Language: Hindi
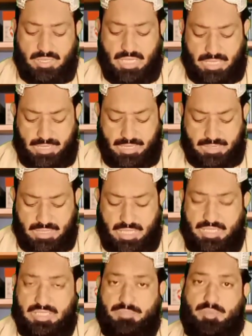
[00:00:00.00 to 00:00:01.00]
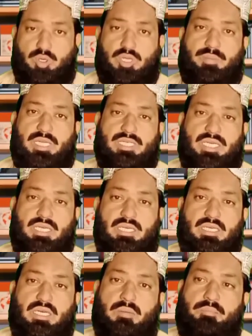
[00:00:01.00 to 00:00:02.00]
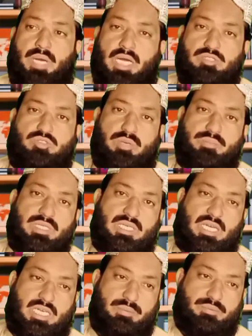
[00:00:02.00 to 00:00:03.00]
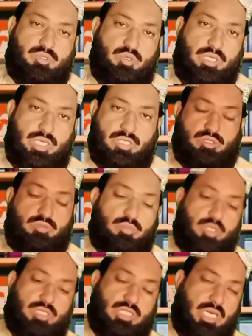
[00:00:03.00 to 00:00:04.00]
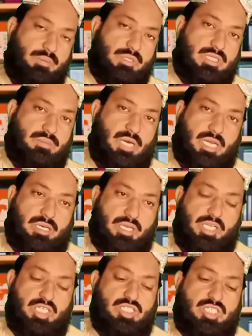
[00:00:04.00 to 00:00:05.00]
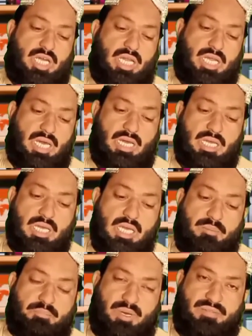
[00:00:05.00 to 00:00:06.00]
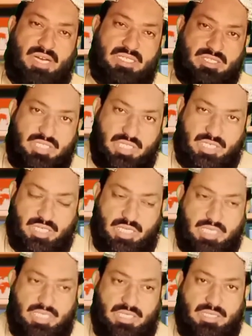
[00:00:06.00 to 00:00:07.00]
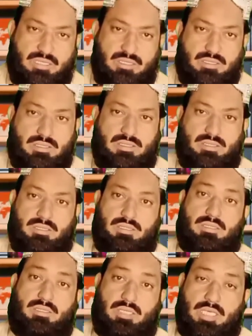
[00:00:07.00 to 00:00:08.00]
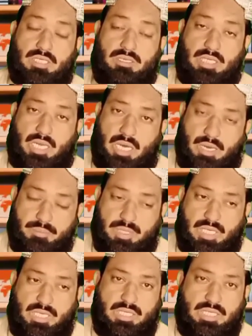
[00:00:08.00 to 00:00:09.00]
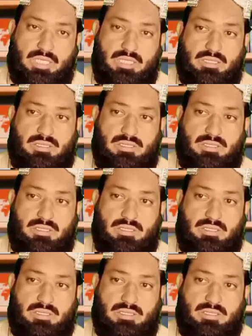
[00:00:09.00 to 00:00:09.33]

ताकि ये आसानी से पाउडर बन जाए पाँच सौ एम का कैप्सूल एक सुबह एक शाम इस्तेमाल करें इन बवासीर के लिए अहतलाम के लिए